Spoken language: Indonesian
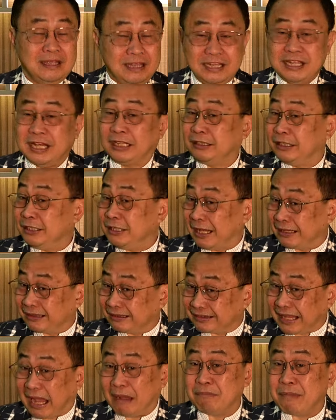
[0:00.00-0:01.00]
Ia tidak
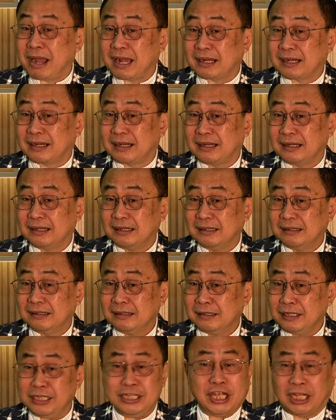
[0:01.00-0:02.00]
tamak
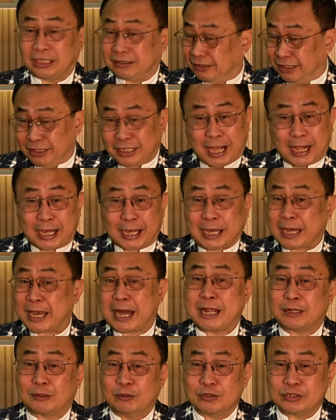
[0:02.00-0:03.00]
ia tidak
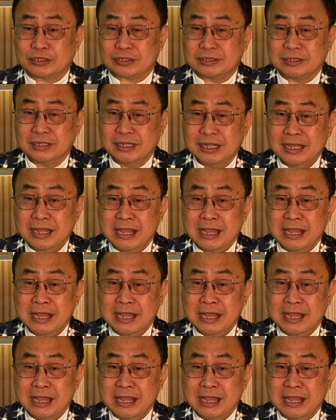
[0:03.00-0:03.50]
rakus,